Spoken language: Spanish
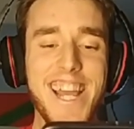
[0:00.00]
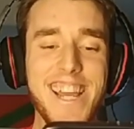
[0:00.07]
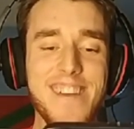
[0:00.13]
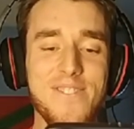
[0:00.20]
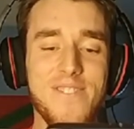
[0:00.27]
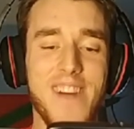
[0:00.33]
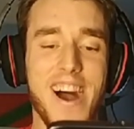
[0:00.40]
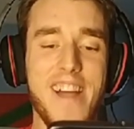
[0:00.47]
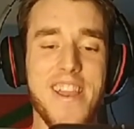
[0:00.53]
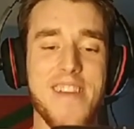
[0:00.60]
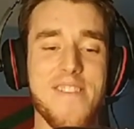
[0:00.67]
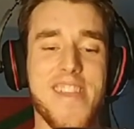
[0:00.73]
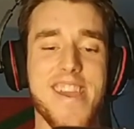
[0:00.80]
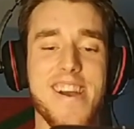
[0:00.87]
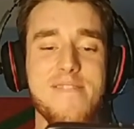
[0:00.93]
Madre
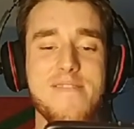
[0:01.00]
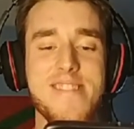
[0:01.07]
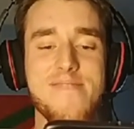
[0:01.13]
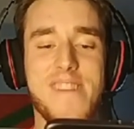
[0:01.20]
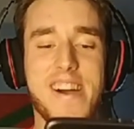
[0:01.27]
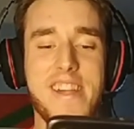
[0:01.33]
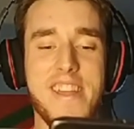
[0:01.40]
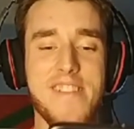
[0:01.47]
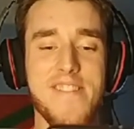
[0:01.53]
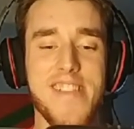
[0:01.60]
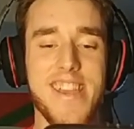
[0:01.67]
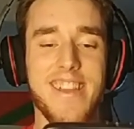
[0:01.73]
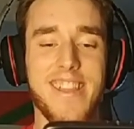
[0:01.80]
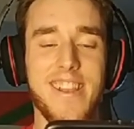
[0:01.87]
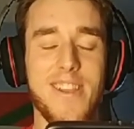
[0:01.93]
mía, madre
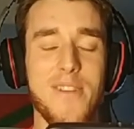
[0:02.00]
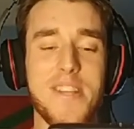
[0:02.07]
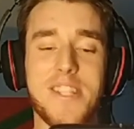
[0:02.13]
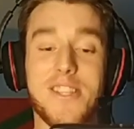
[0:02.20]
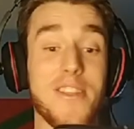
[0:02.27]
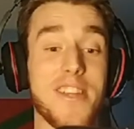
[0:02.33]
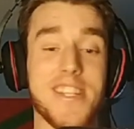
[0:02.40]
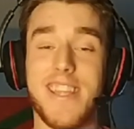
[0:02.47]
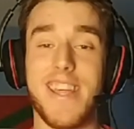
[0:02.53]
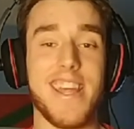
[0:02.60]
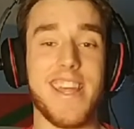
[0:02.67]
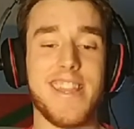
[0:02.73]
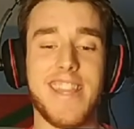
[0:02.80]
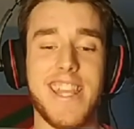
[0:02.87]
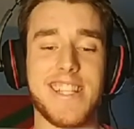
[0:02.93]
mía, lo he visto
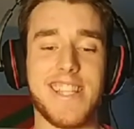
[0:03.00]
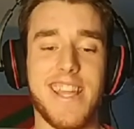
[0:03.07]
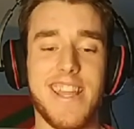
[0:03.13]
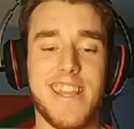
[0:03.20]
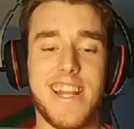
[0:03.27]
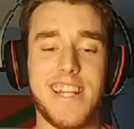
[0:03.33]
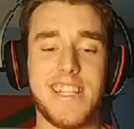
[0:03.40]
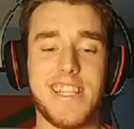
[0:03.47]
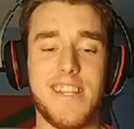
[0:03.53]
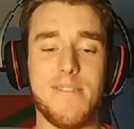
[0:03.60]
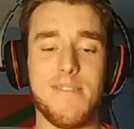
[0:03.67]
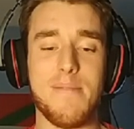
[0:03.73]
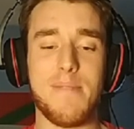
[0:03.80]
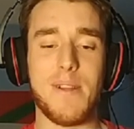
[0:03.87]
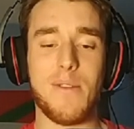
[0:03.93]
desde, desde detrás y
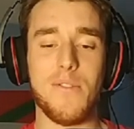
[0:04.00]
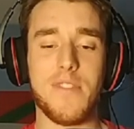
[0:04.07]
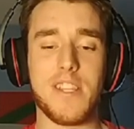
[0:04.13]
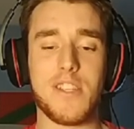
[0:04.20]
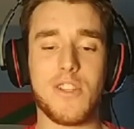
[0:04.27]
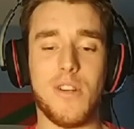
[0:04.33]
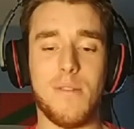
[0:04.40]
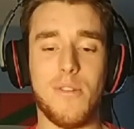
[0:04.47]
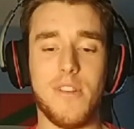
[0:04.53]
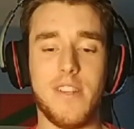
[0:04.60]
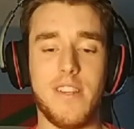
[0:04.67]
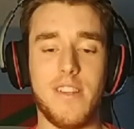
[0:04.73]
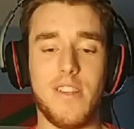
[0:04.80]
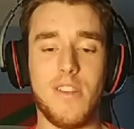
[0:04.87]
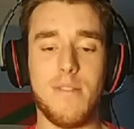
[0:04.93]
no me preguntes cómo,
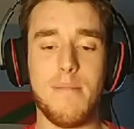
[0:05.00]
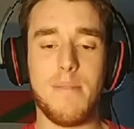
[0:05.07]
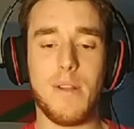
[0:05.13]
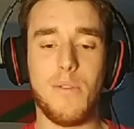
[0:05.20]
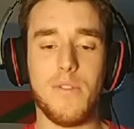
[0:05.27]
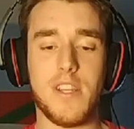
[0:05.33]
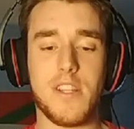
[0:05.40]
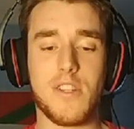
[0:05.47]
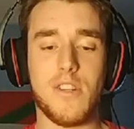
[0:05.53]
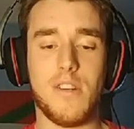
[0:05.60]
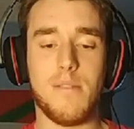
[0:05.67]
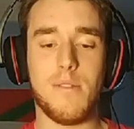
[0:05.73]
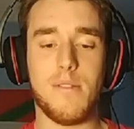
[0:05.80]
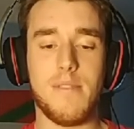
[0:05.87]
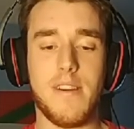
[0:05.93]
¿eh? No me preguntes
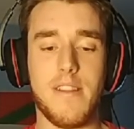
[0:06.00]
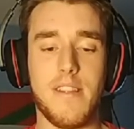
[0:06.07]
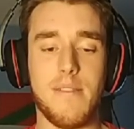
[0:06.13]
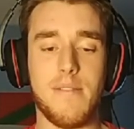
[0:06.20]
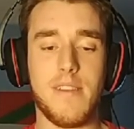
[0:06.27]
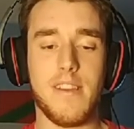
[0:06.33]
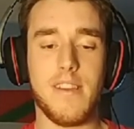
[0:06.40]
cómo, madre mía.